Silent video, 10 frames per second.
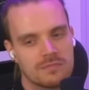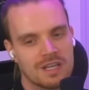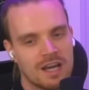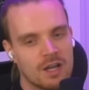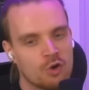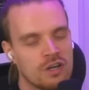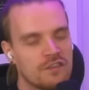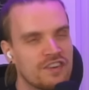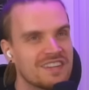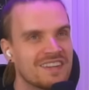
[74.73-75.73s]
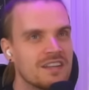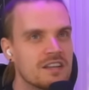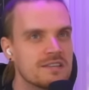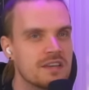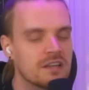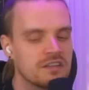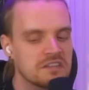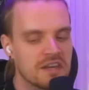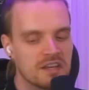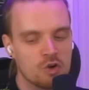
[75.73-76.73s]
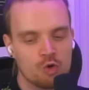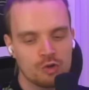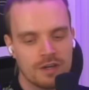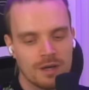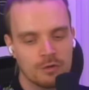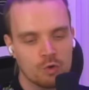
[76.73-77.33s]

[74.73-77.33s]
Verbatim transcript: keine Ahnung, irgendwelchen Kinderserien, die ich gerne geguckt habe